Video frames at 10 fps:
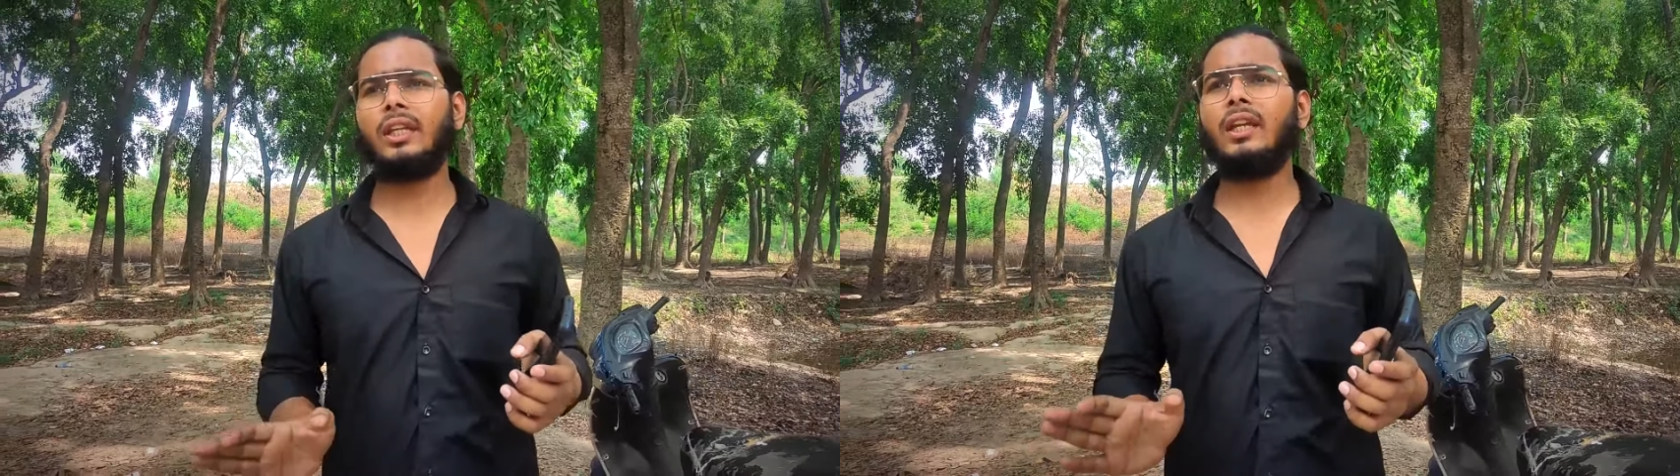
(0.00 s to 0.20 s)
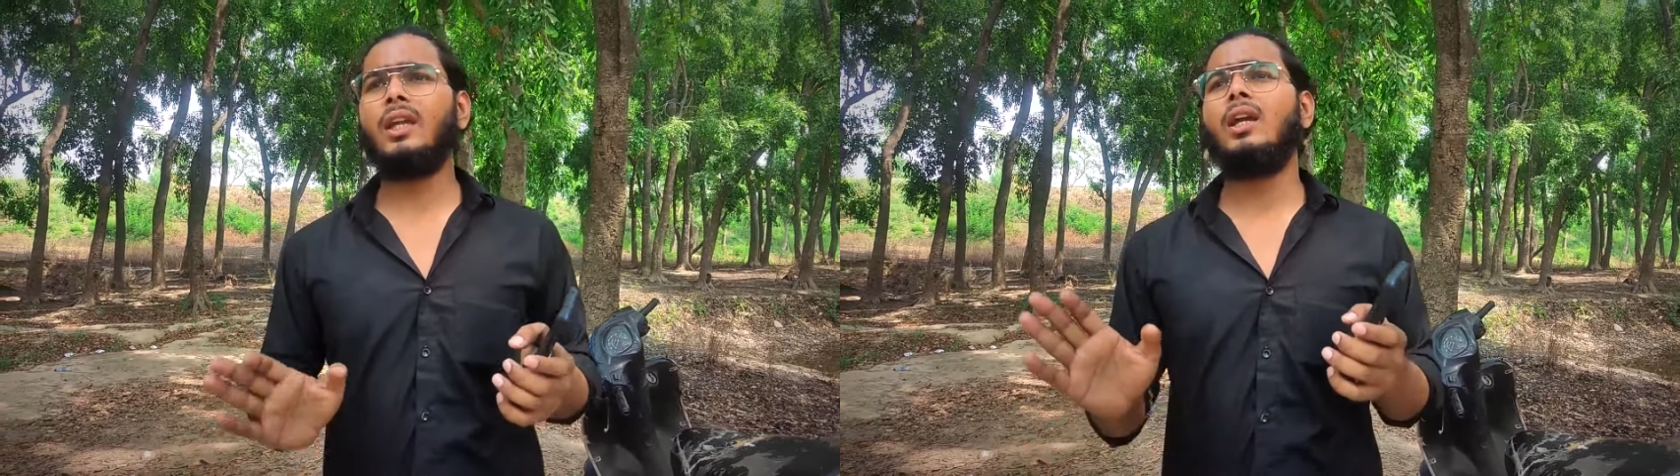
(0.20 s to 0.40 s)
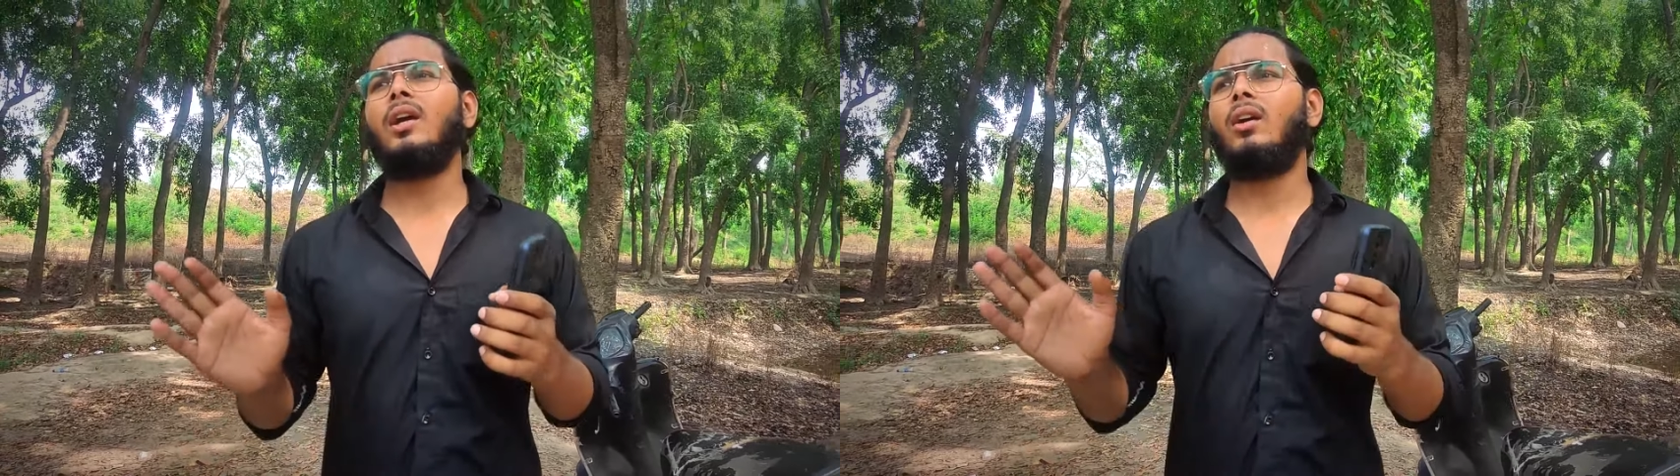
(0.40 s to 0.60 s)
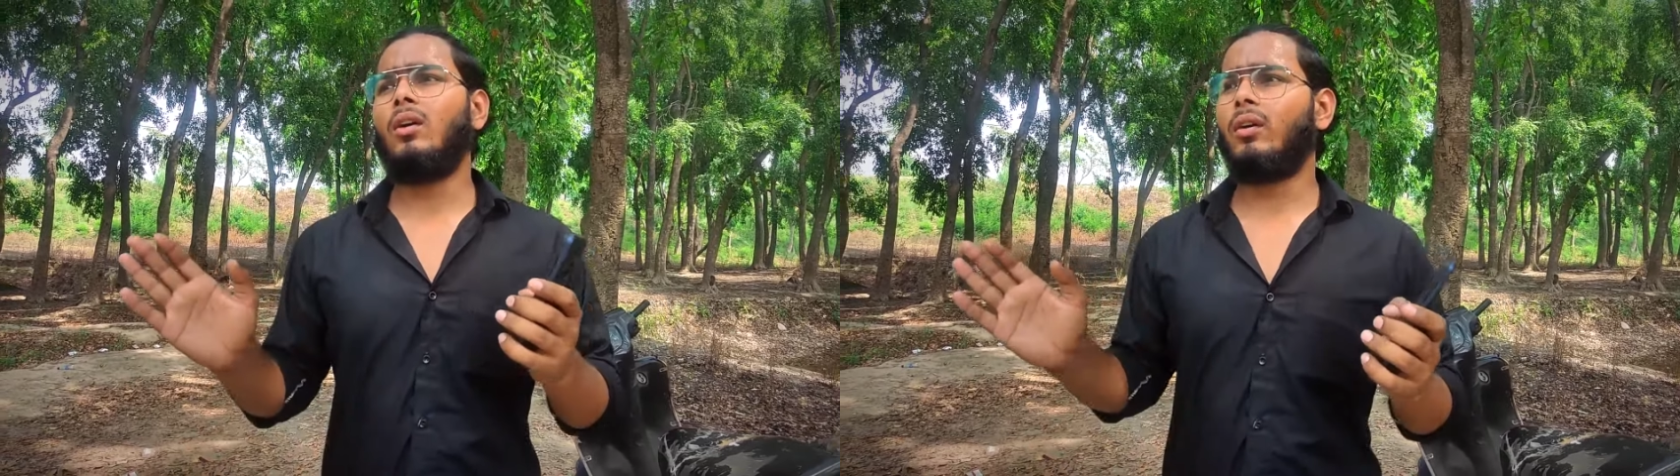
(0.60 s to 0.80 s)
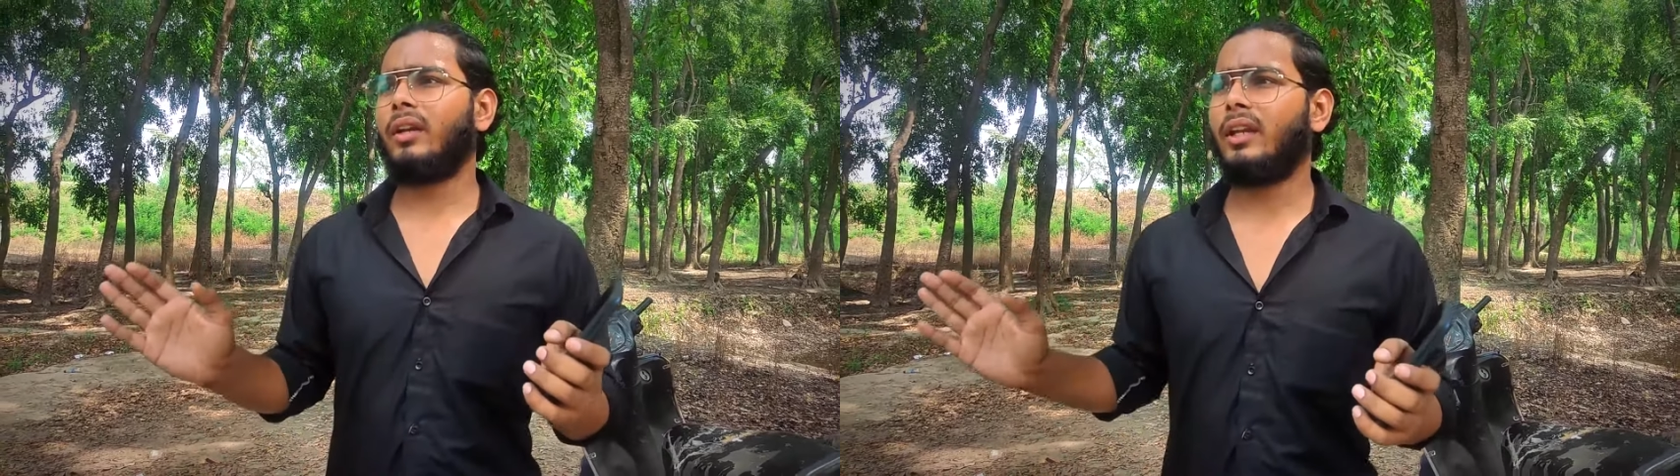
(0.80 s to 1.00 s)
थी
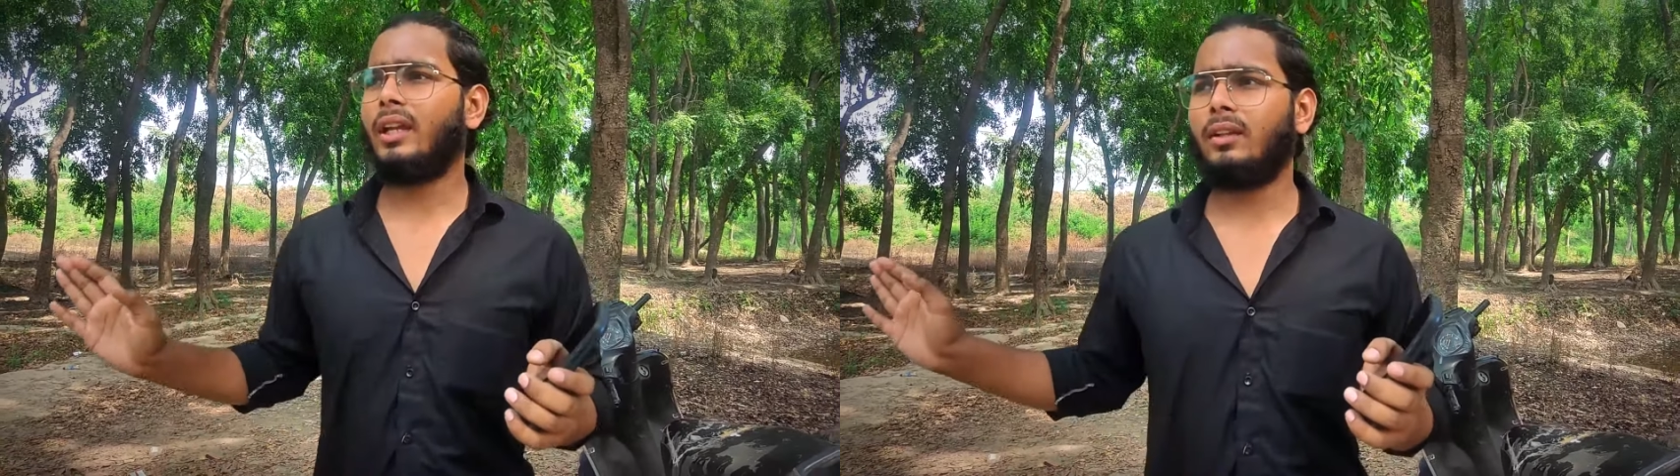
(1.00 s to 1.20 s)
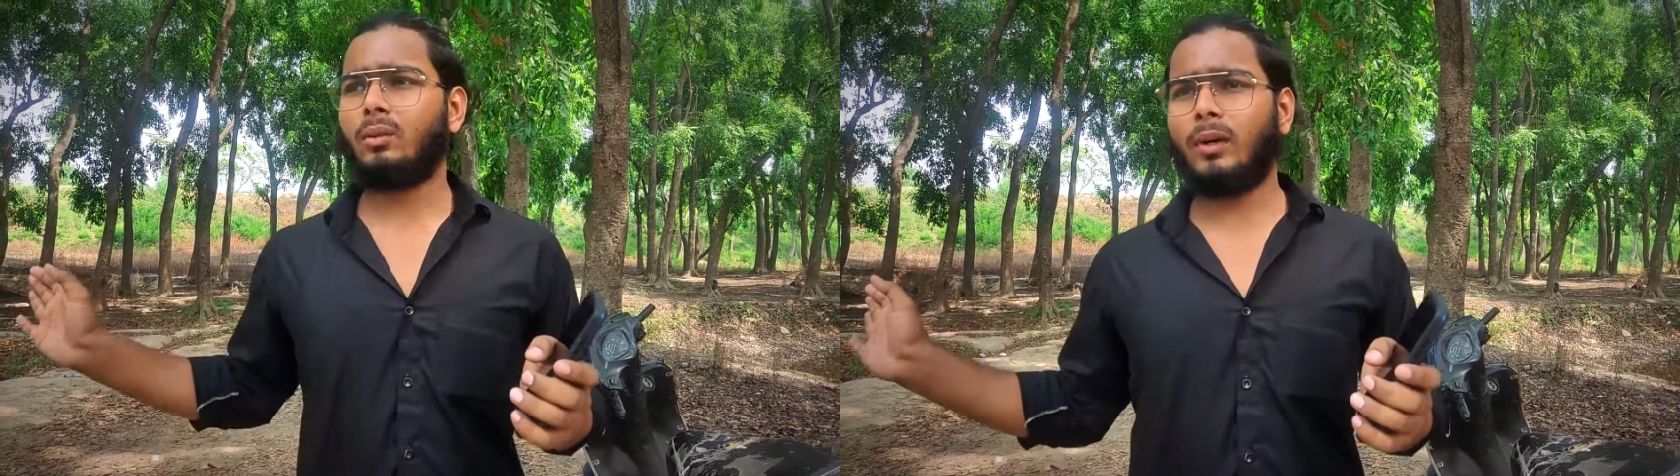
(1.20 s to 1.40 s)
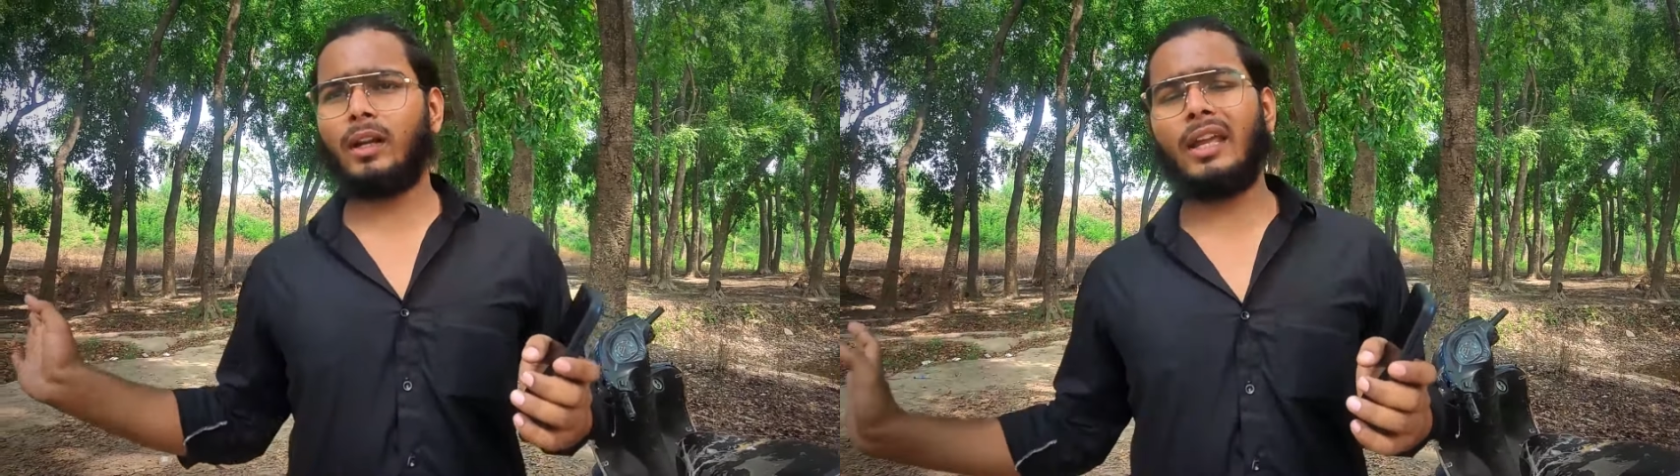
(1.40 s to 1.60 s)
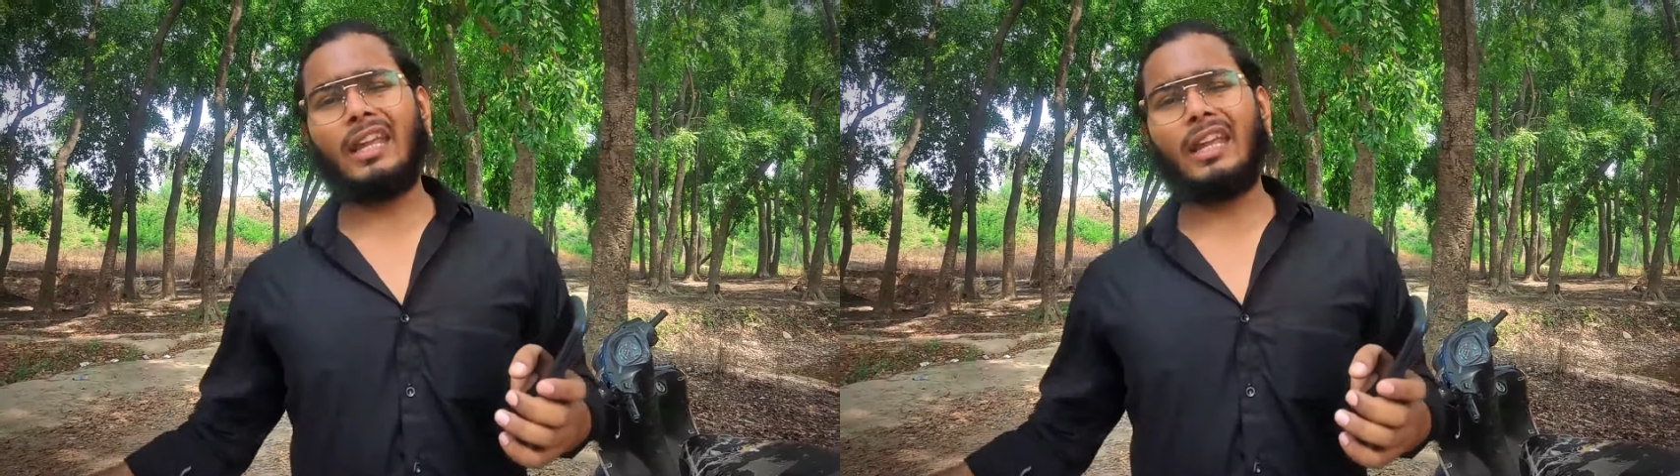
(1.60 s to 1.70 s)
और ये तुम्हारा